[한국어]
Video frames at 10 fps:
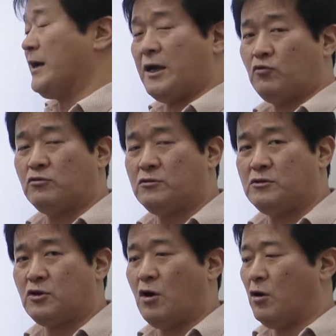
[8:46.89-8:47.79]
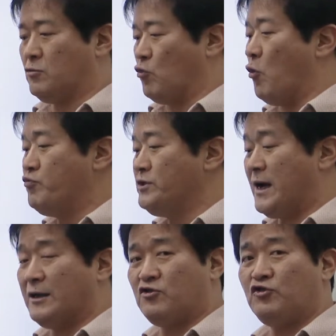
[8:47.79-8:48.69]
밖에도 그저
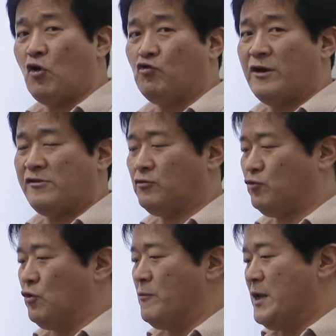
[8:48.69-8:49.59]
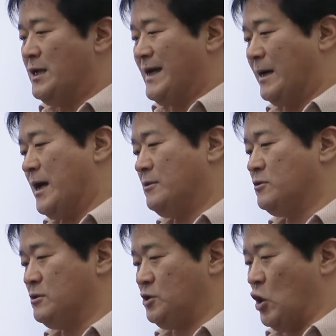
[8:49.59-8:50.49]
고분자 같은 경우에서도 약간
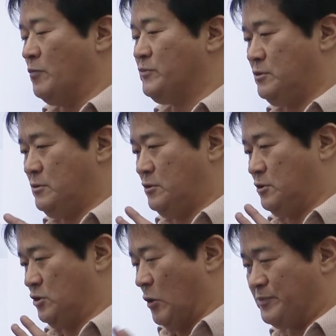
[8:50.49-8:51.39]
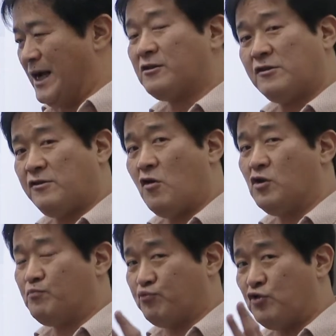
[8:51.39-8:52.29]
그 점, 접착
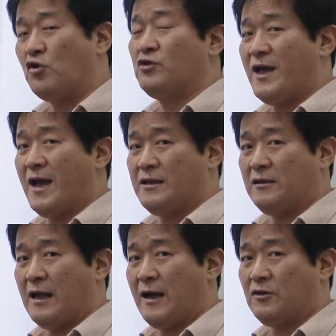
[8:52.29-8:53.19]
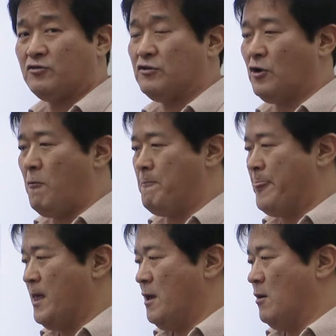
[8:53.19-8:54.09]
특성을 부여를 해야 될 때가 있거든요.
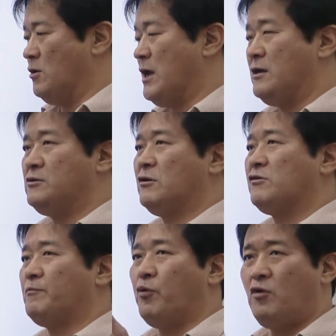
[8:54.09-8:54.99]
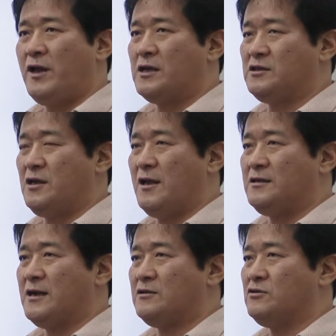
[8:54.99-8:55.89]
어, 예를 들어서
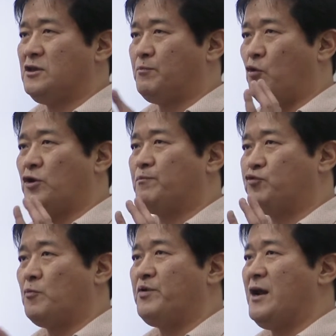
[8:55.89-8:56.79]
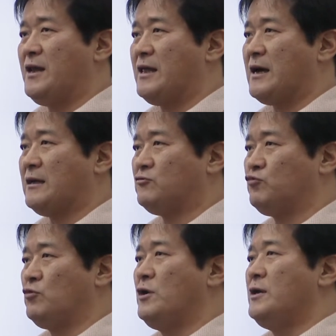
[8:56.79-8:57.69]
폴리에틸렌이라든지
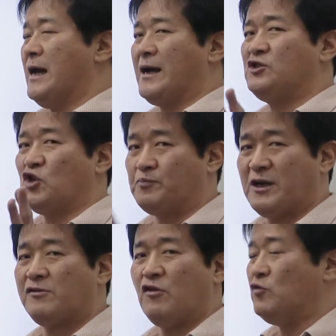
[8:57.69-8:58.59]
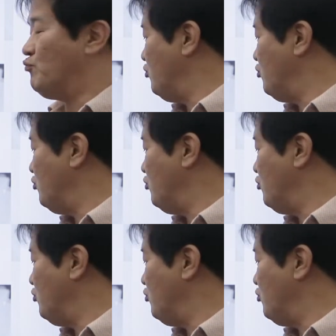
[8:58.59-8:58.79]
폴리프로필렌에다가도 약간 접착성을